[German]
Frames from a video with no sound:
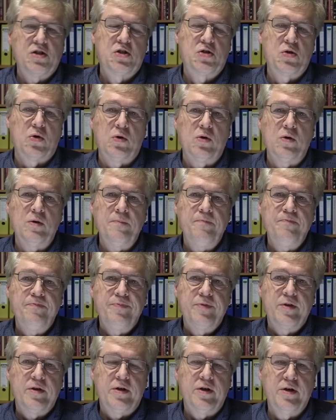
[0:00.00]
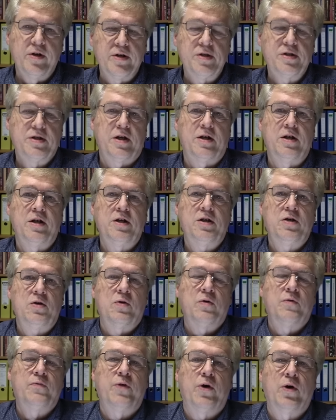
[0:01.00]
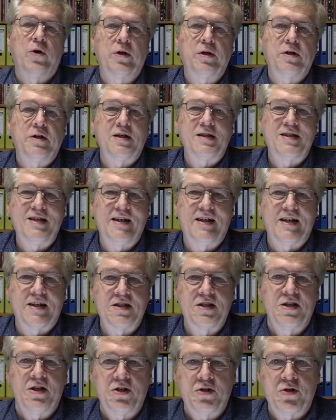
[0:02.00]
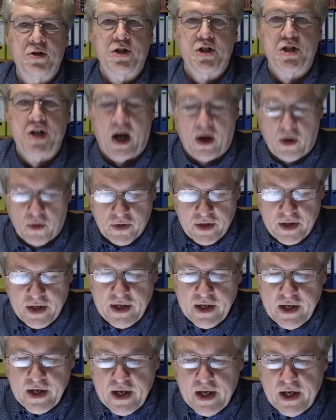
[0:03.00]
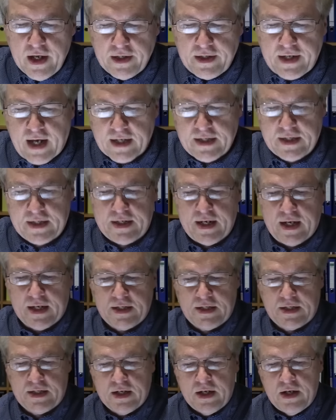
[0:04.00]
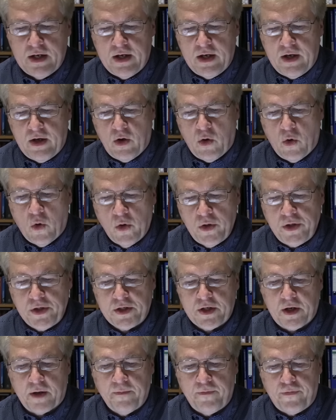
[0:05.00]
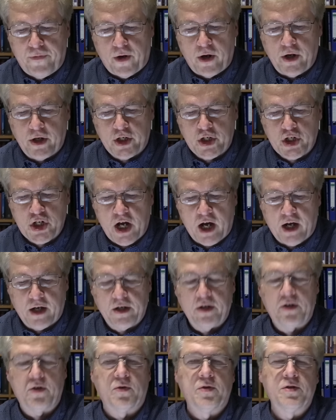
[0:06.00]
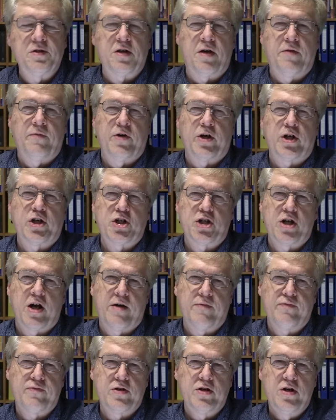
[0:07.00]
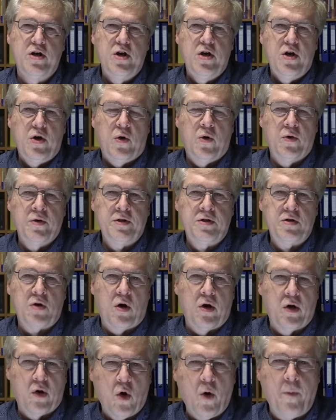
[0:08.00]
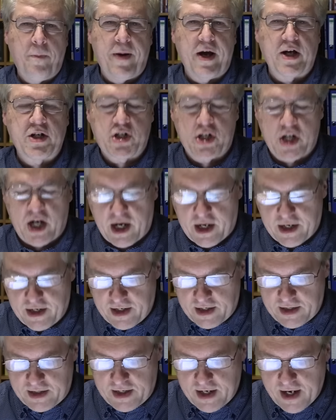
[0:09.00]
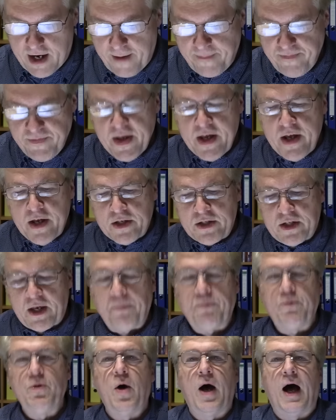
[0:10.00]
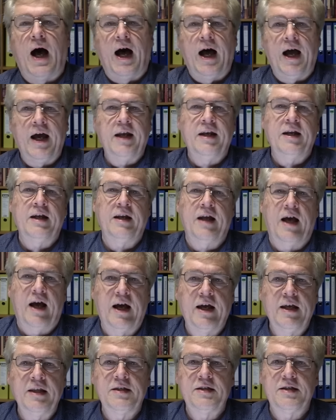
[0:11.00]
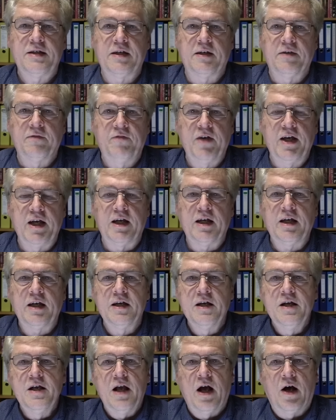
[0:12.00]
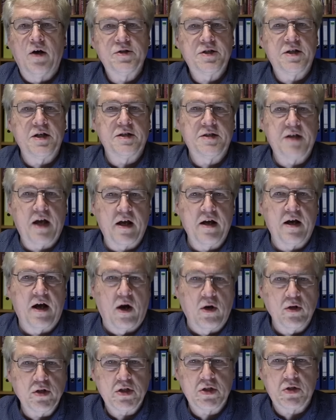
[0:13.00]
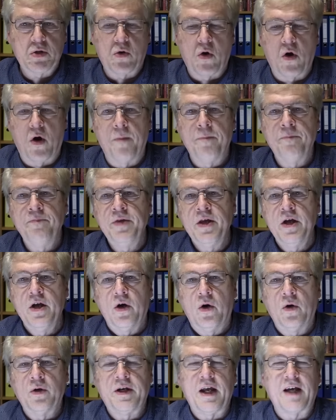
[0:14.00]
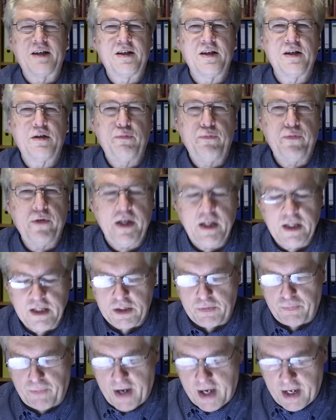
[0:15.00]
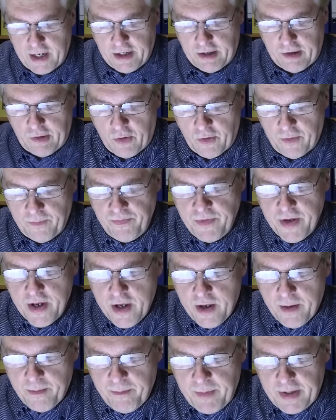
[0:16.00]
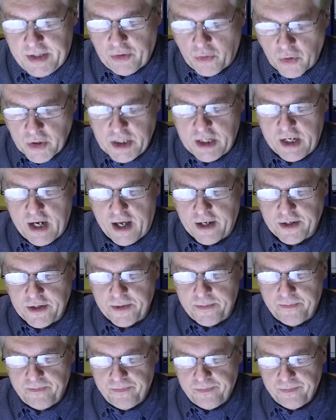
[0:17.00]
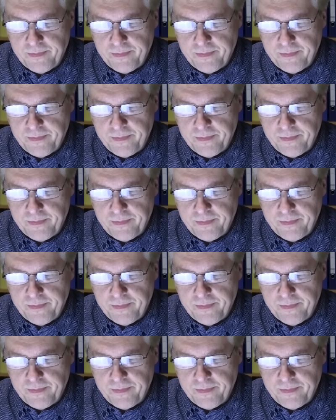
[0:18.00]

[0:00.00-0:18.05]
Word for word: so irrsinnig und verrückt, dass sie das nicht durchschauen, dass das unserem Volk schadet, unserer Wirtschaft und Europa schadet. Ja? Es gibt nur einen einzigen Weg, aus der Sache rauszukommen, und das ist Friedensverhandlungen mit Russland.